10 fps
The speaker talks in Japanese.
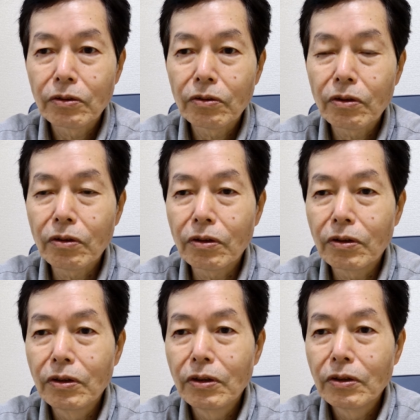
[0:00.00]
その
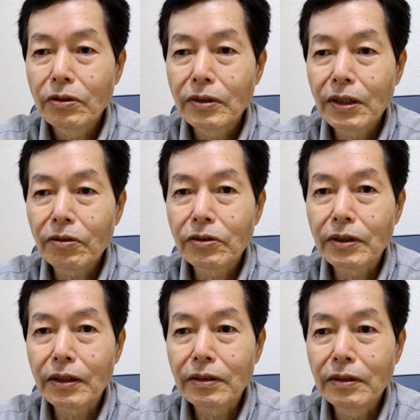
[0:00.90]
後、綱
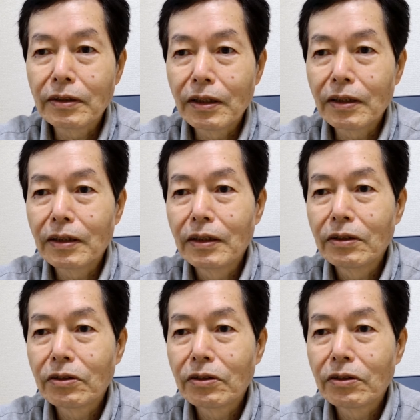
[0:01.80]
吉が死んで、